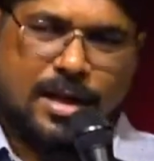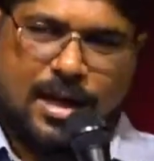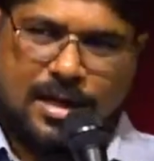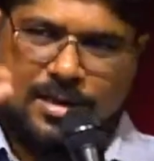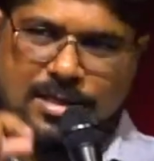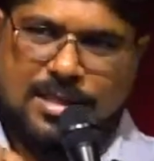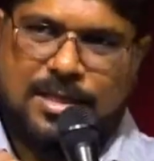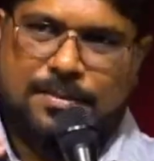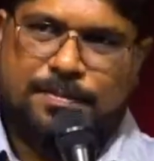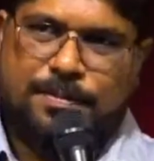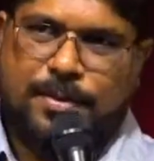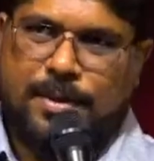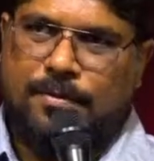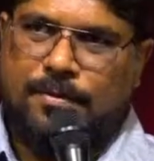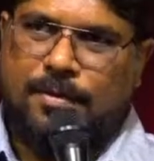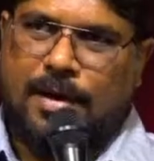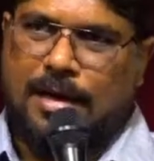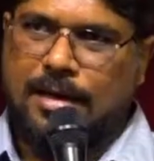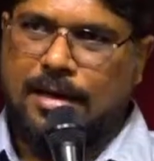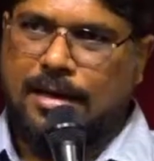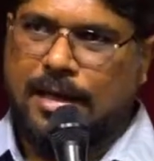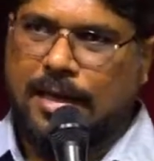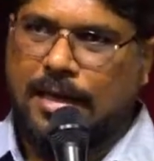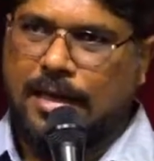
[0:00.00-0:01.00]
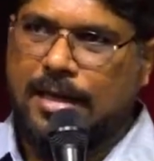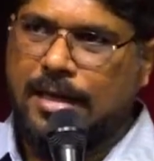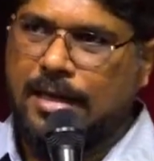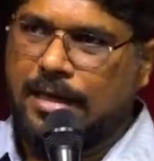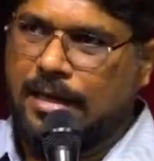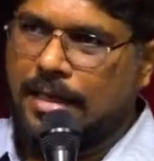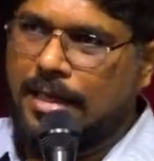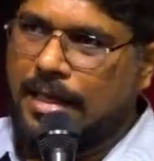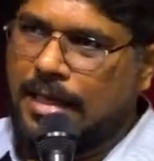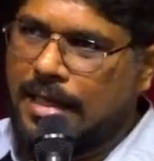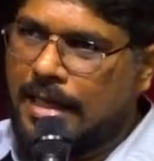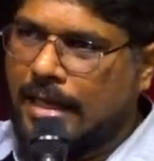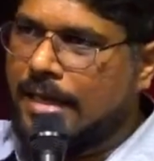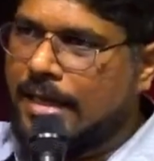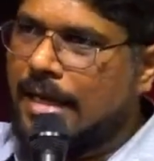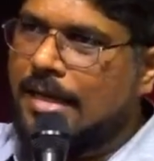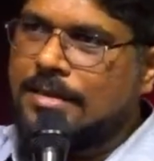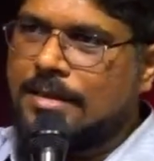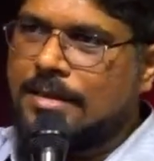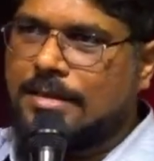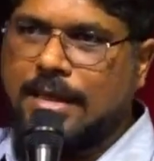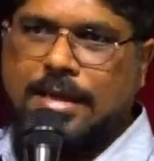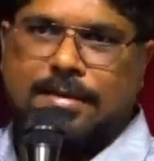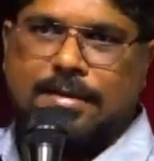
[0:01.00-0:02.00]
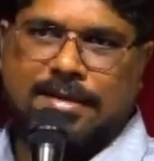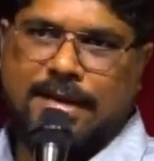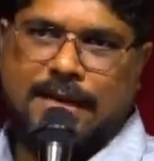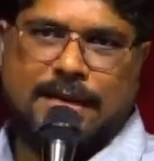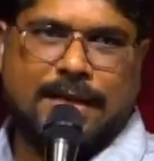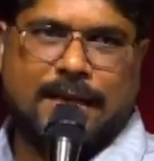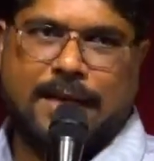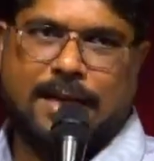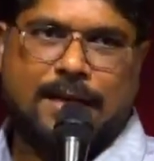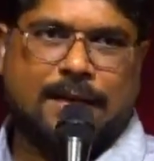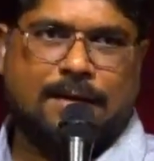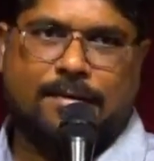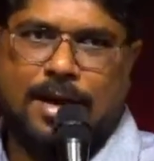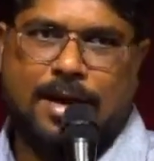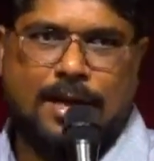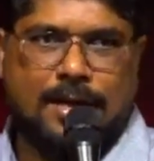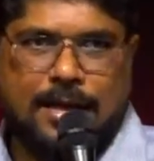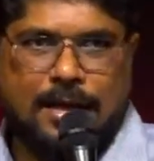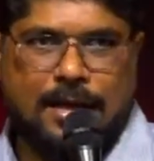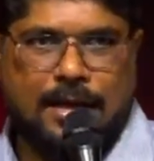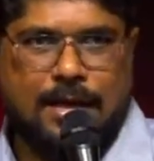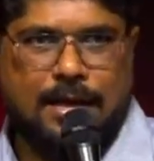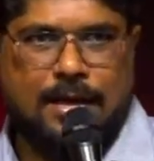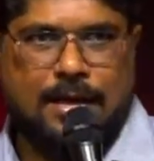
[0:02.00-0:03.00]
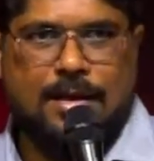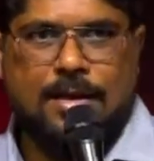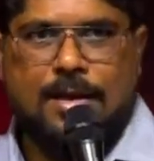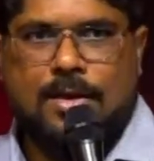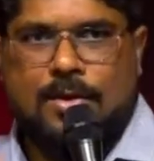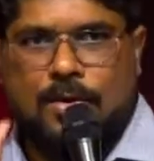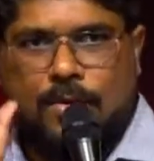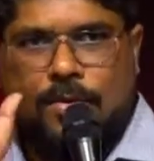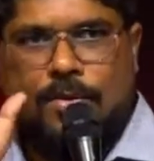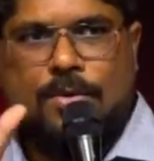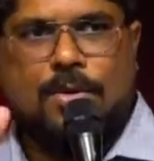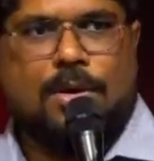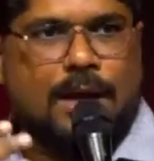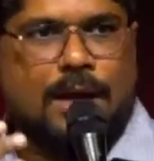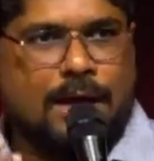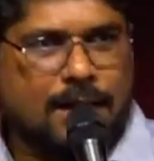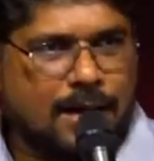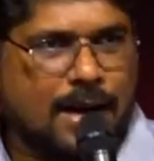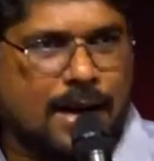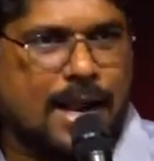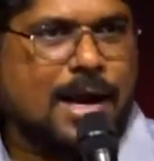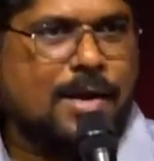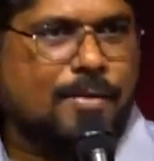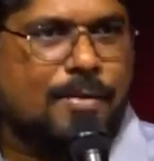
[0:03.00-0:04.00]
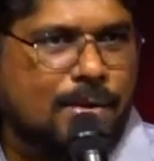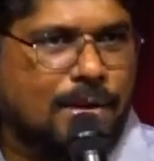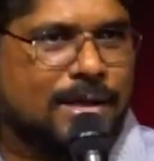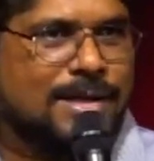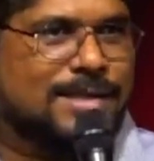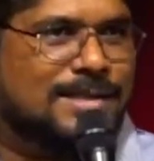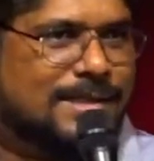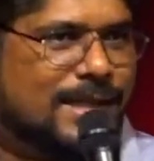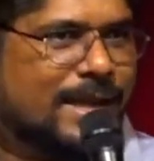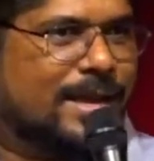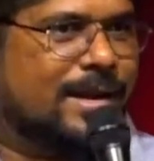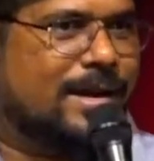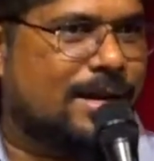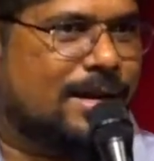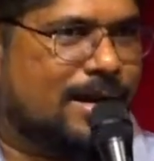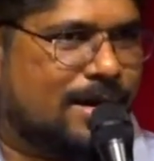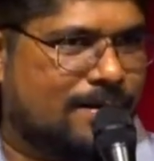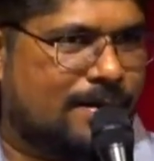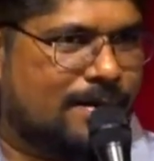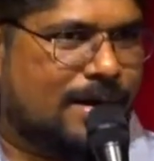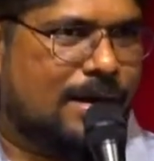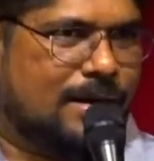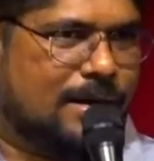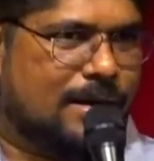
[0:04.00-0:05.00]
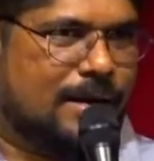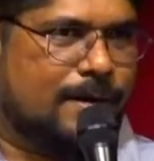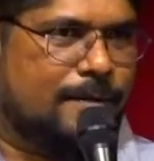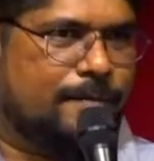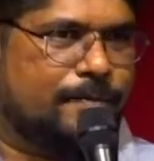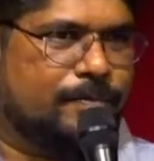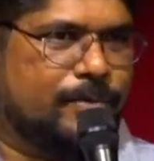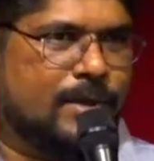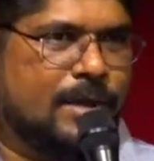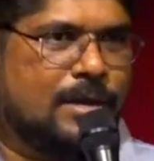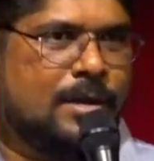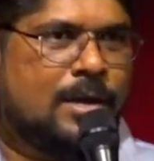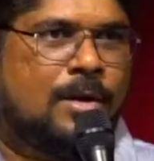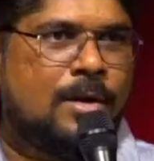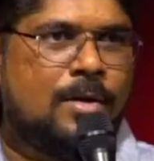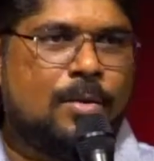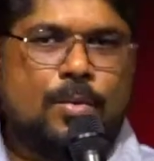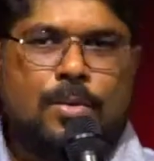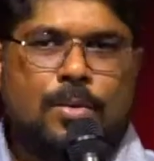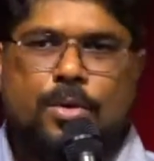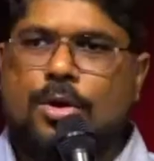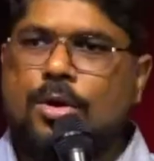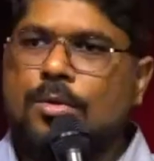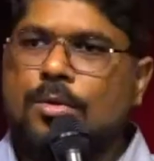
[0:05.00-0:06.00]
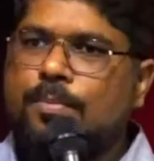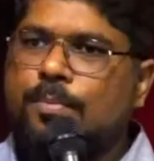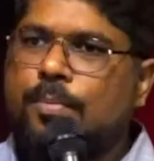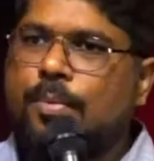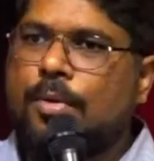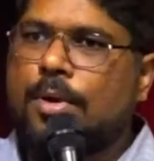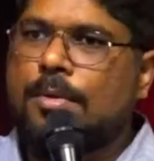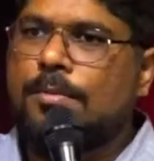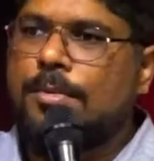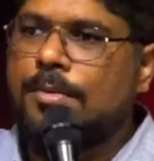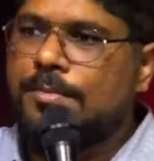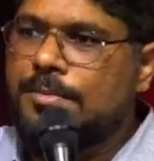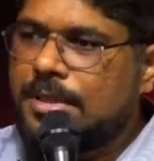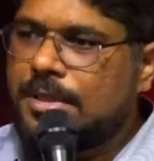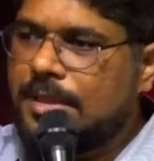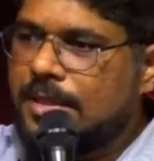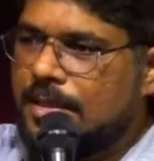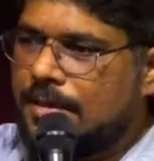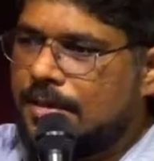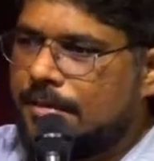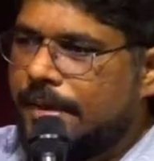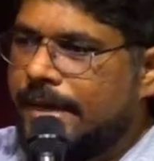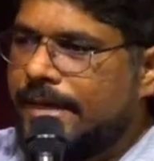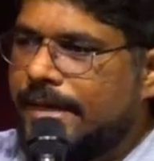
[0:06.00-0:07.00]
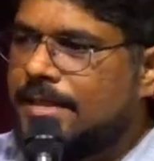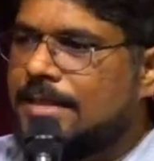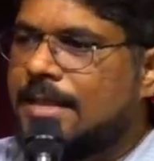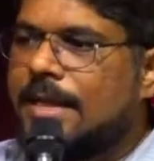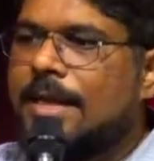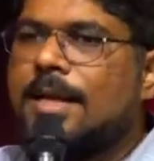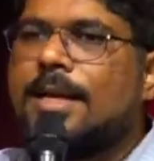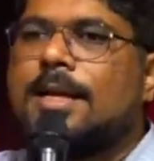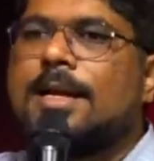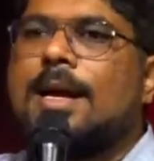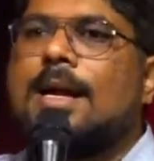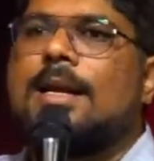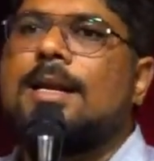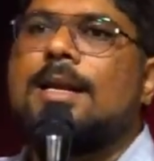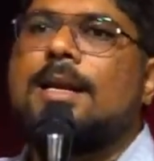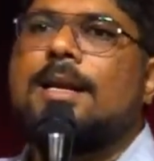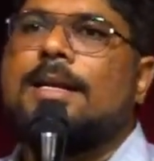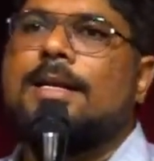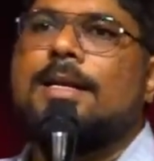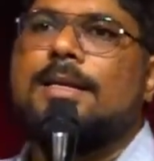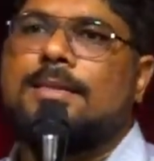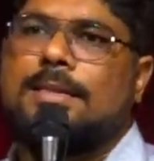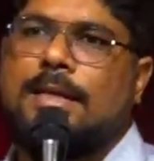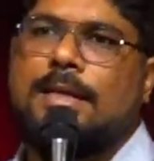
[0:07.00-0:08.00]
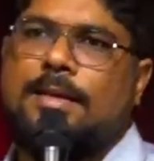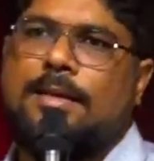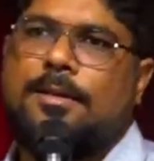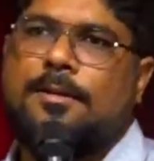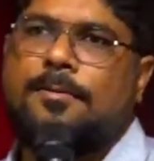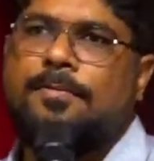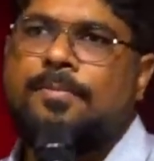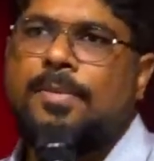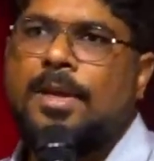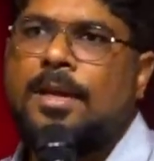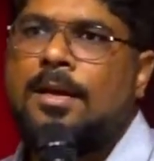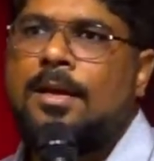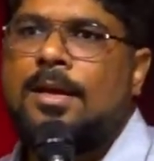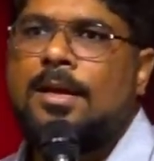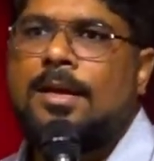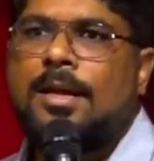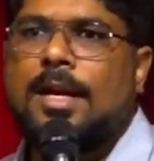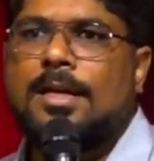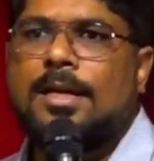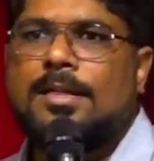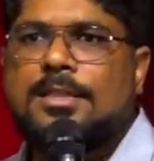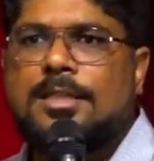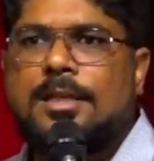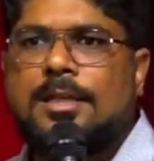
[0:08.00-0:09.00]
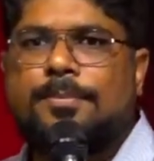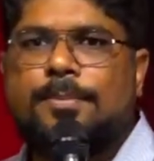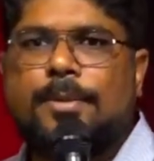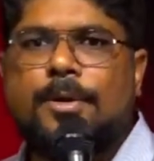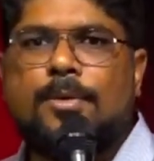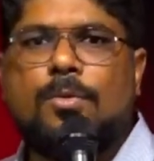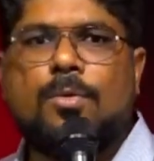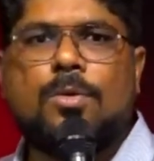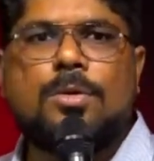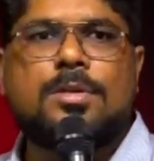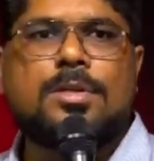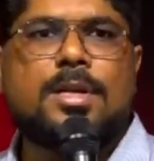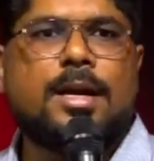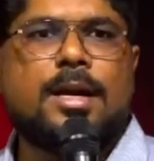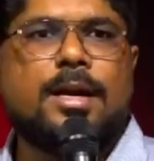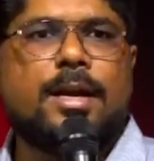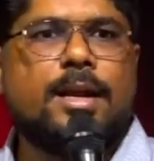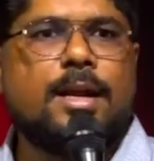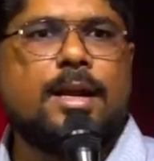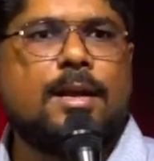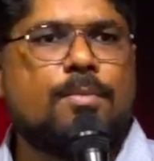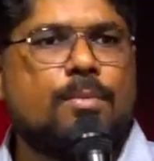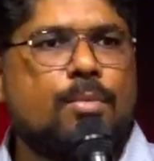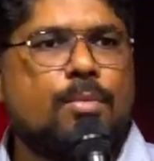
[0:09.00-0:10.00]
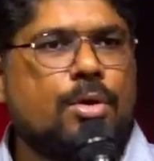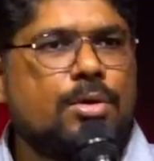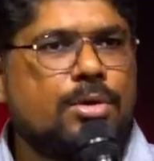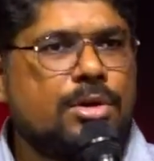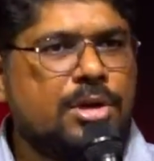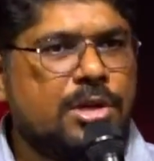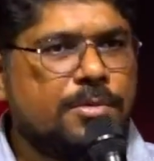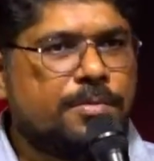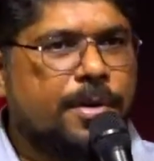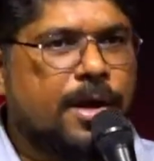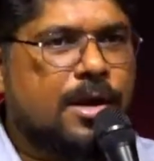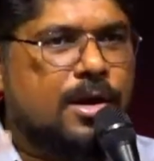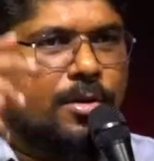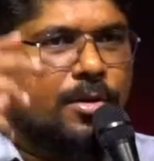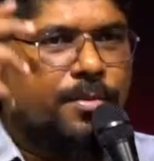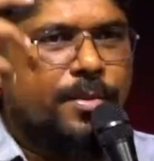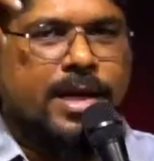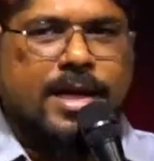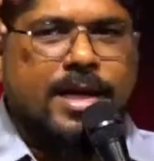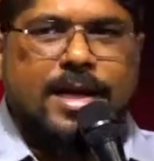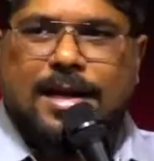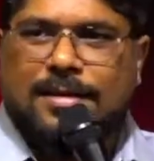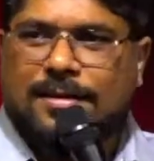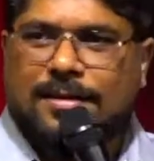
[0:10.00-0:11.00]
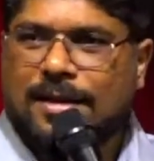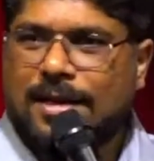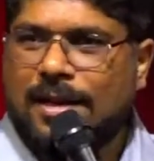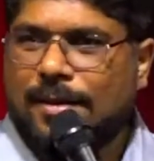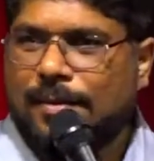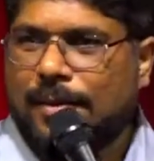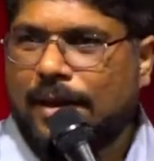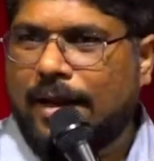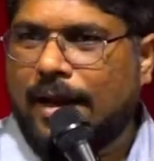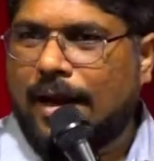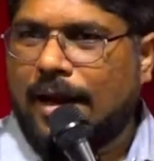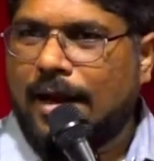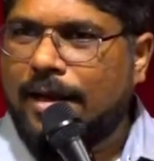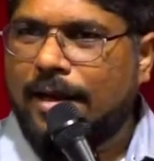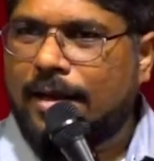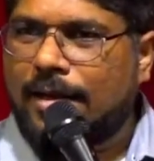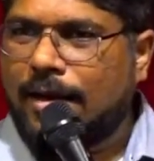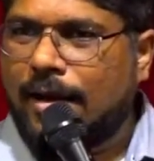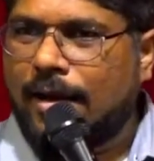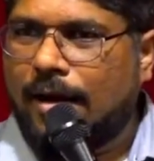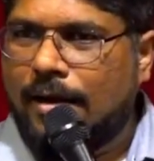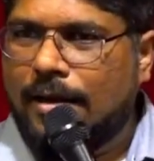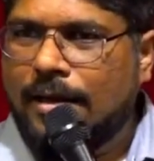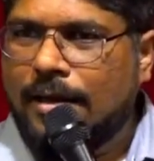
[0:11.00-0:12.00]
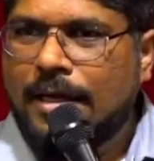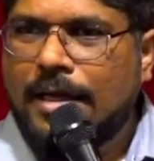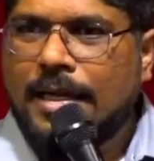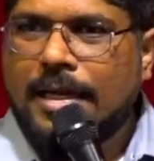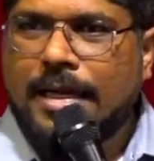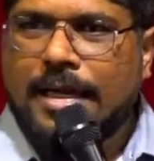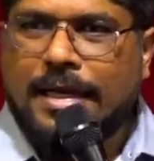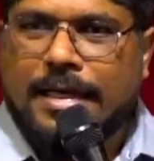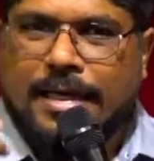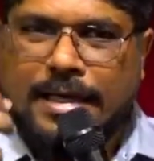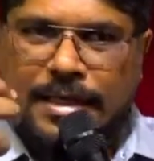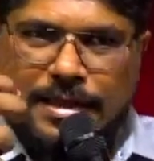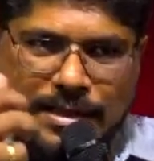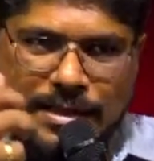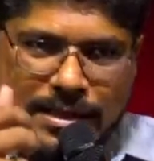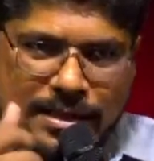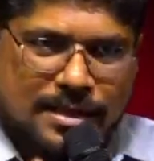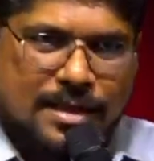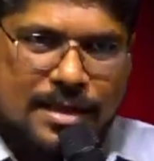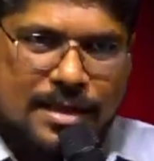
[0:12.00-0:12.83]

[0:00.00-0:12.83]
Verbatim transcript: ரட்சிப்பின் வாழ்க்கை நீ ஏதாவது செய்வியான்னு கேட்குற வாழ்க்கை இல்லை உட்கார் நான் உனக்கு செய்கிறேன்ற வாழ்க்கை உள்ளும் புறமும் சென்று மேய்ச்சலை கண்டடைய செய்து ரட்சிப்பின் ஊற்றண்டையிலே மொண்டு பருகும்படி கத்த நம்மை அழைக்கிறார் இட் இஸ்